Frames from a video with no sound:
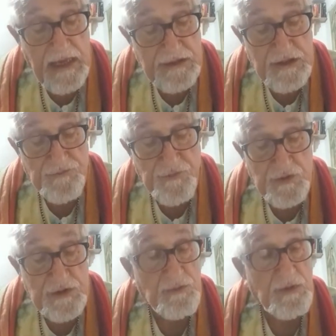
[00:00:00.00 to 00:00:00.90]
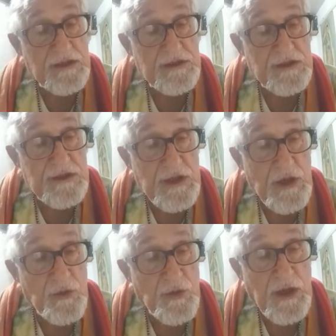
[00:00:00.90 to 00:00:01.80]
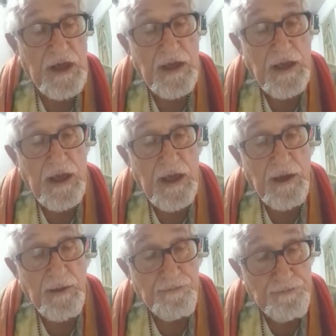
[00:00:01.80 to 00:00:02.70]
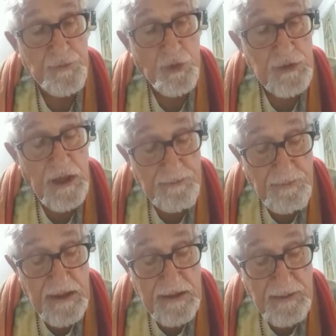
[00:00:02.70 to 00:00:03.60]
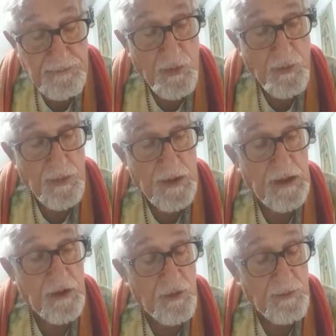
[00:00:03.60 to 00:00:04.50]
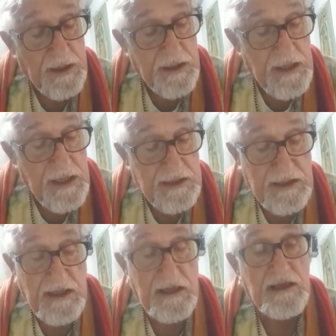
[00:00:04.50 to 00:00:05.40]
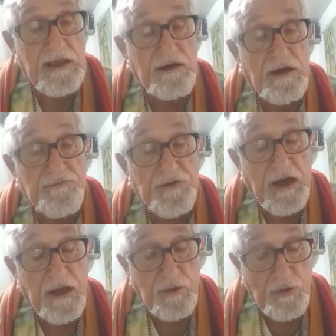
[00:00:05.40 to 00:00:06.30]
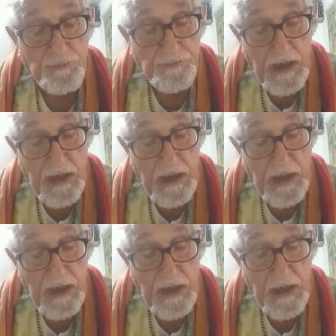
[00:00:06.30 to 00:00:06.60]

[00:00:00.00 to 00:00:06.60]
ci fosse una gestione eh, totalmente pubblica come chiede il referendum.